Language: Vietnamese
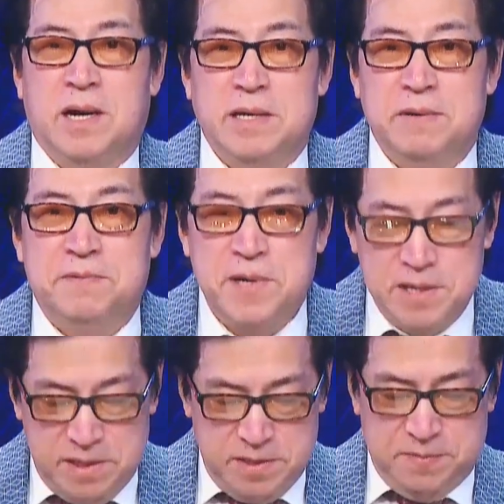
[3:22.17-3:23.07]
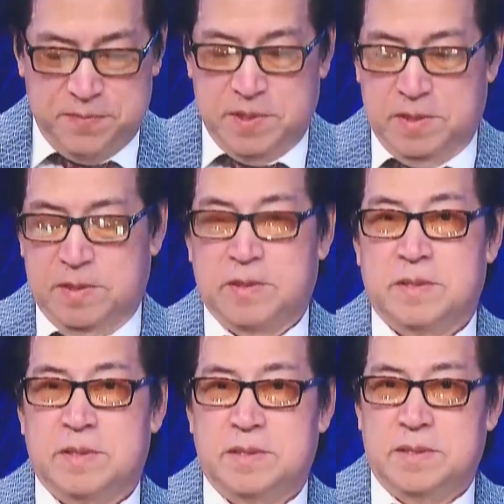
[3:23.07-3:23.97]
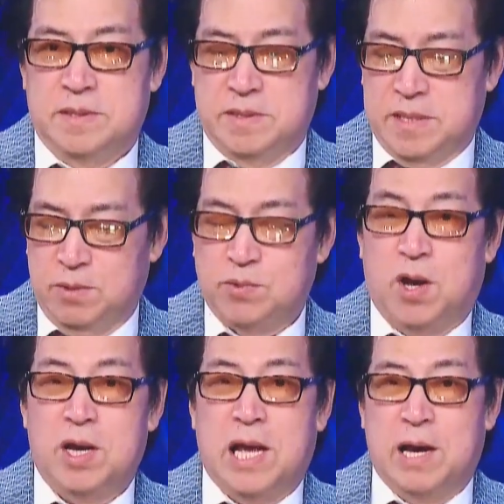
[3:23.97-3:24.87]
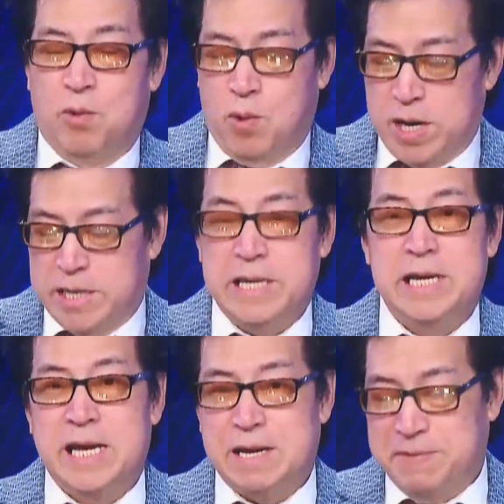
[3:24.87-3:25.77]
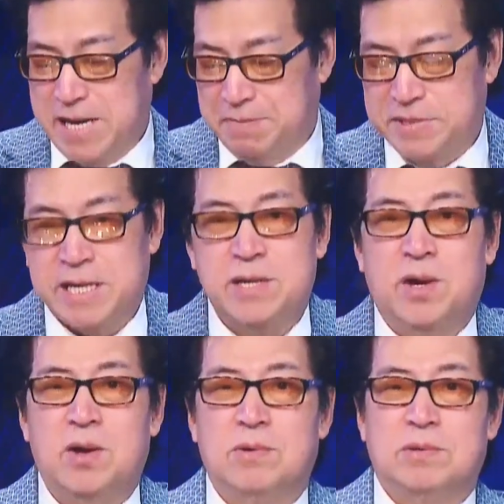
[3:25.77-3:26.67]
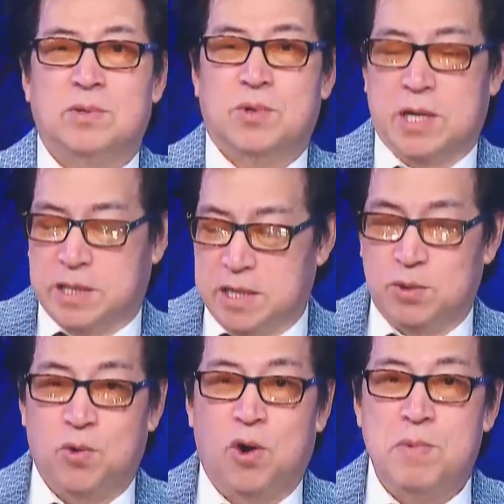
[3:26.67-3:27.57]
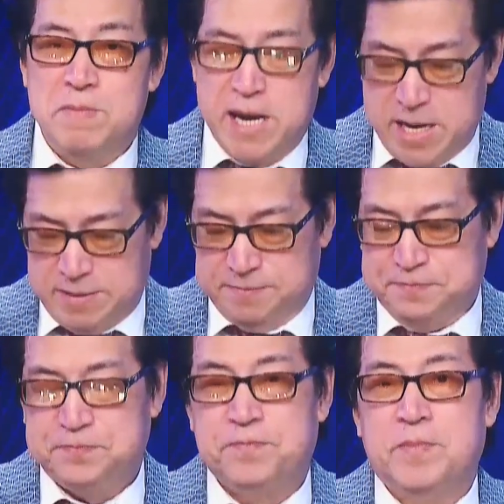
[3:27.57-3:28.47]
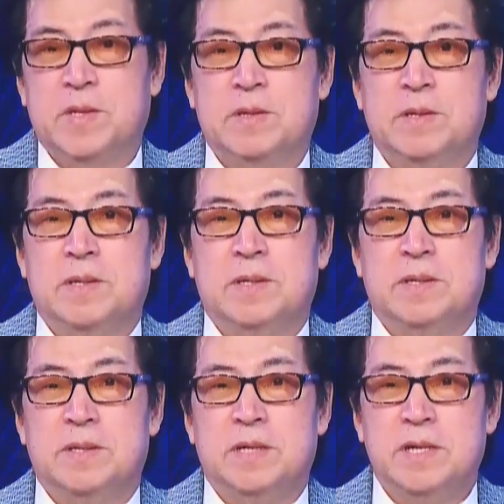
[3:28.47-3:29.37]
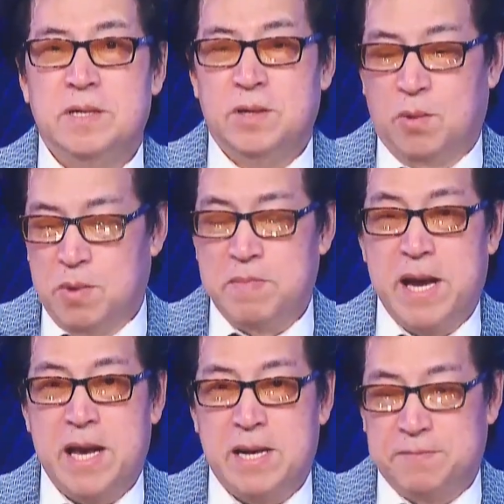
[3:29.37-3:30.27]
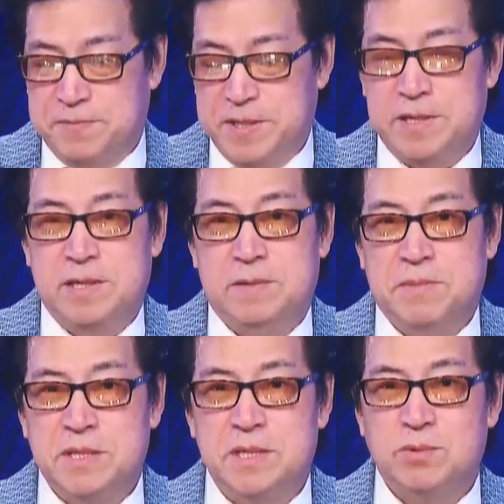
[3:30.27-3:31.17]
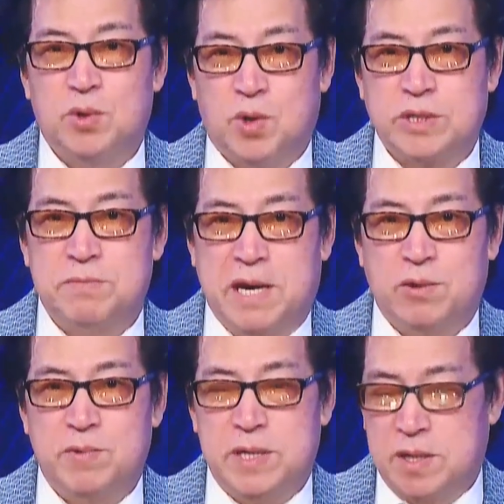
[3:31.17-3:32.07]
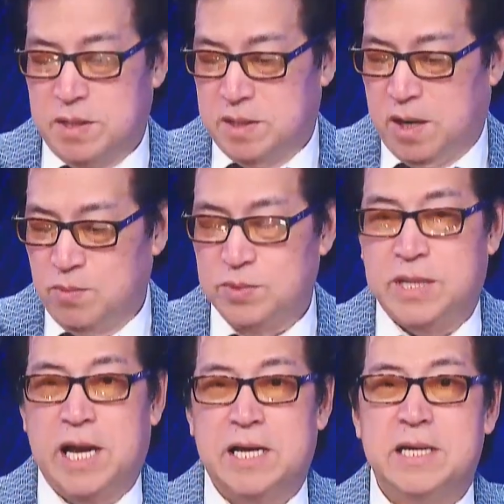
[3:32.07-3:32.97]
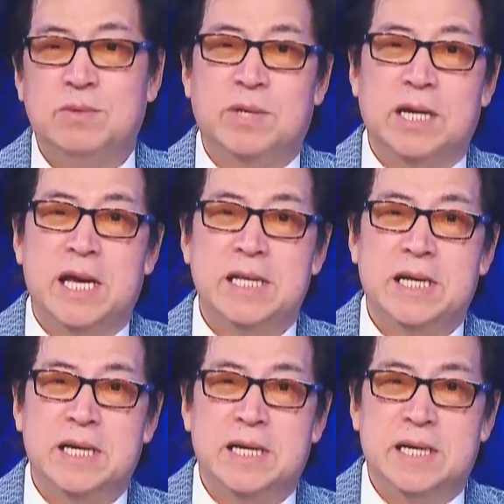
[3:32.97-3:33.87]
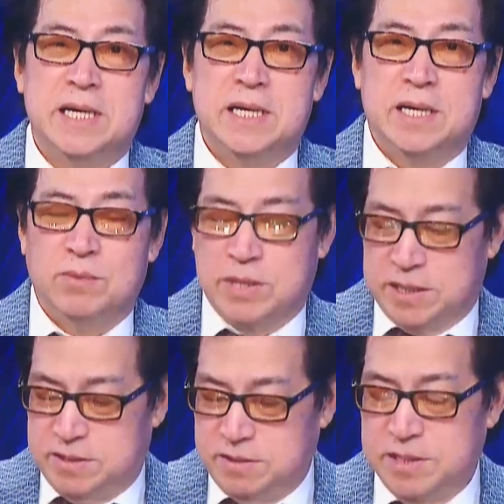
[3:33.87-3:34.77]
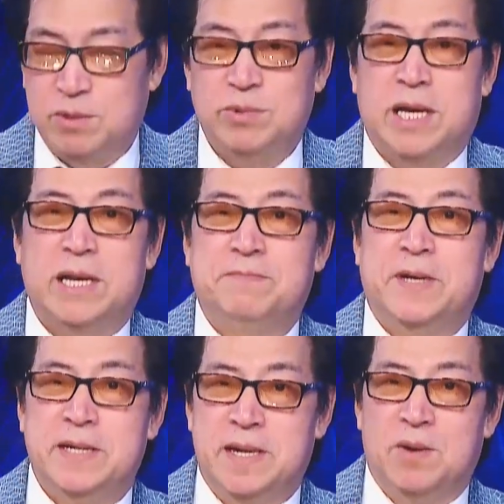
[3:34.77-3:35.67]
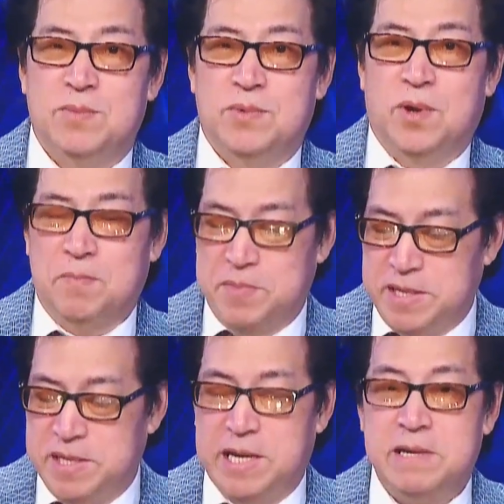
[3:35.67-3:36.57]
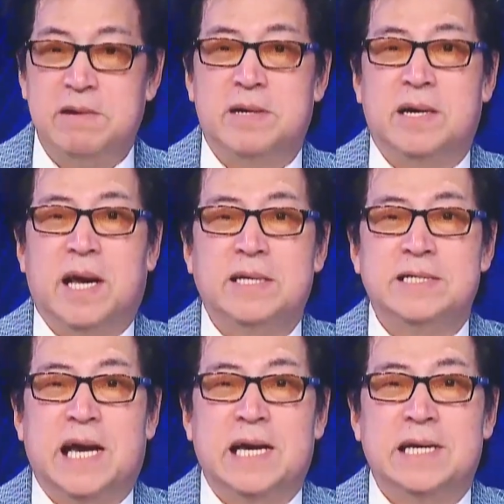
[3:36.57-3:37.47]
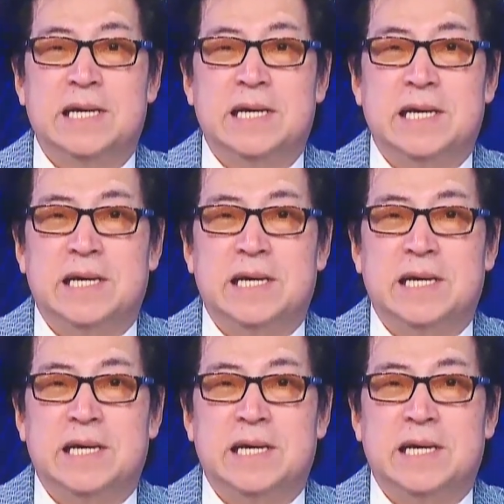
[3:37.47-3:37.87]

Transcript: nó ở địa phương nữa thì lúc đó là hoa kỳ lẽ ra phải đảm trách cái đó lúc đó là thời của obama nhưng obama là vì bữa trước tôi có trình bày quý vị đó ông ta khi ông ta lên đó ông ta chưa gì ông ta đã vận động lobby để được cái giải